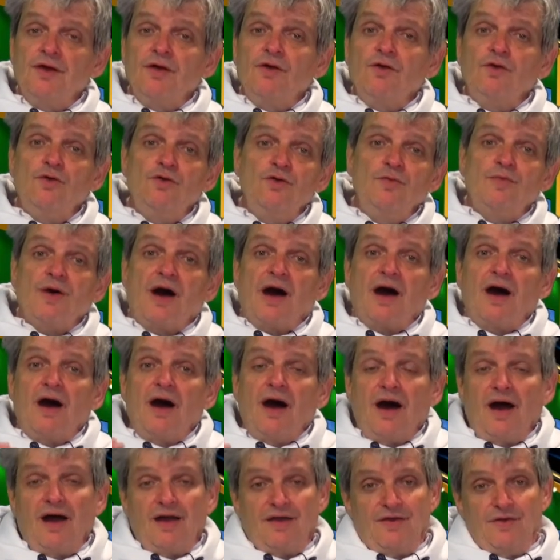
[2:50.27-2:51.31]
über
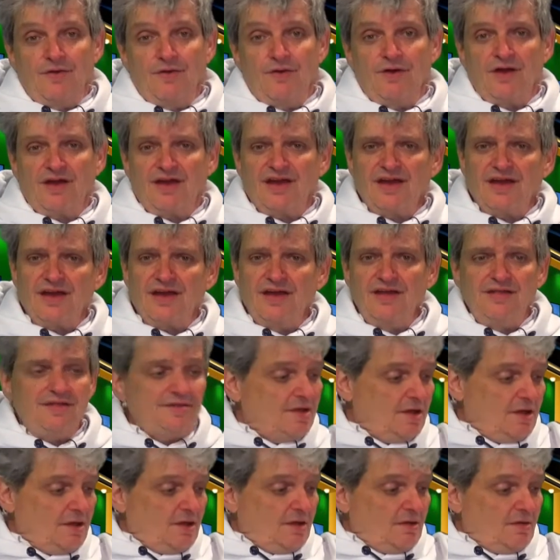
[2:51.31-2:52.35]
ein Hörgerät
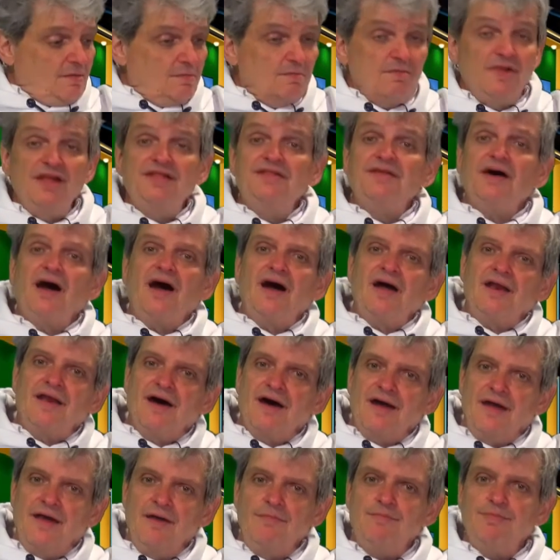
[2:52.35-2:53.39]
mit
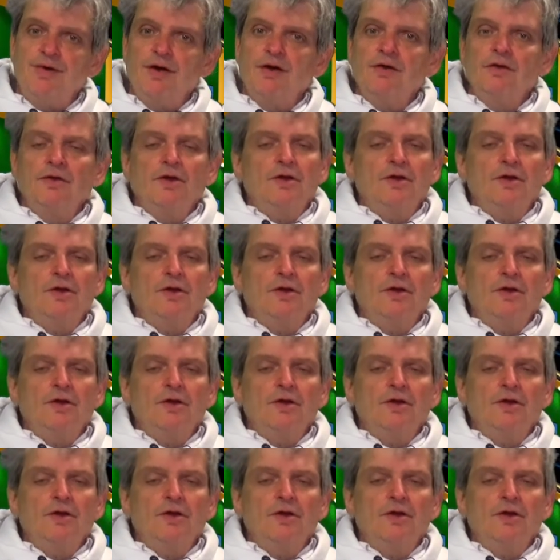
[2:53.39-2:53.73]
einer App